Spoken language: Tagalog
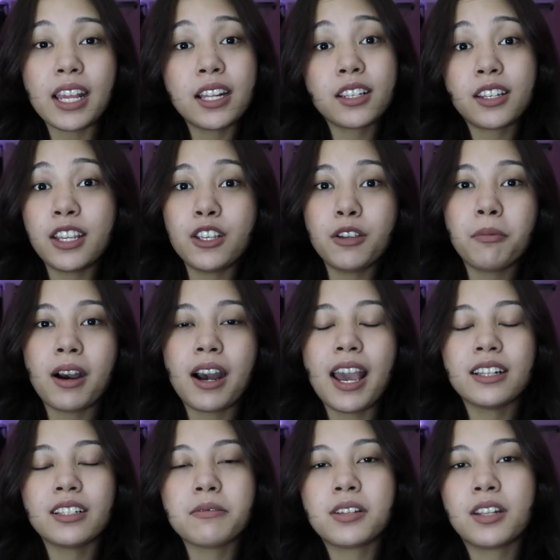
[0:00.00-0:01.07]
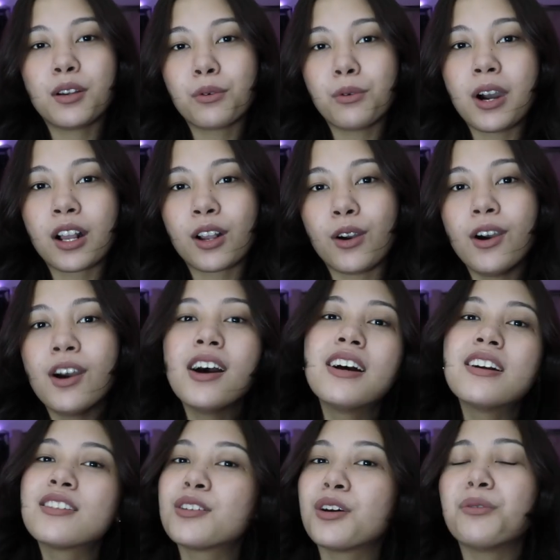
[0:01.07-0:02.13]
and green yung mga items na nakuha ko.
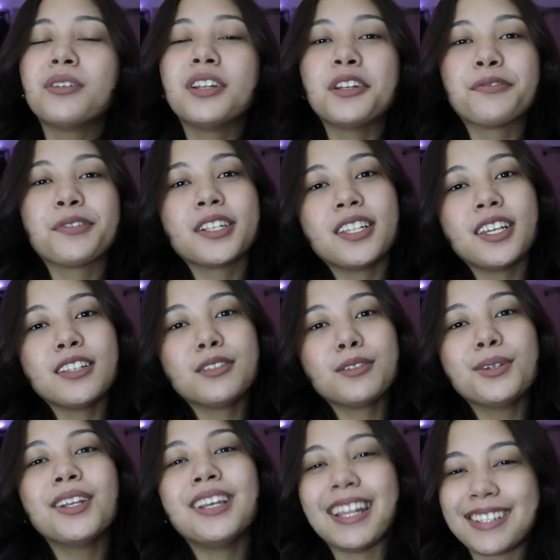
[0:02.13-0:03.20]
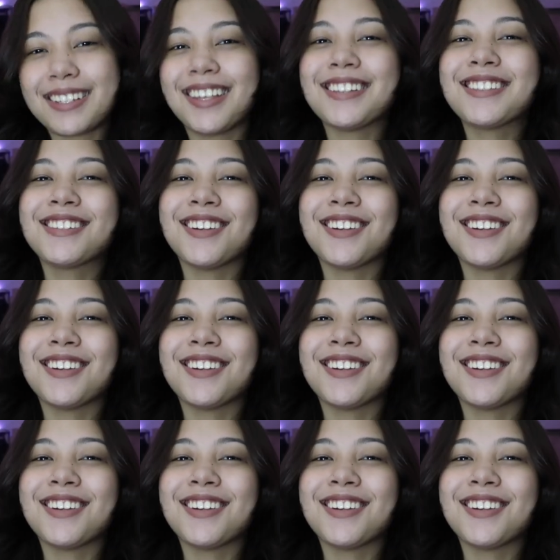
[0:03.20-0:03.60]
So, without further ado, let's get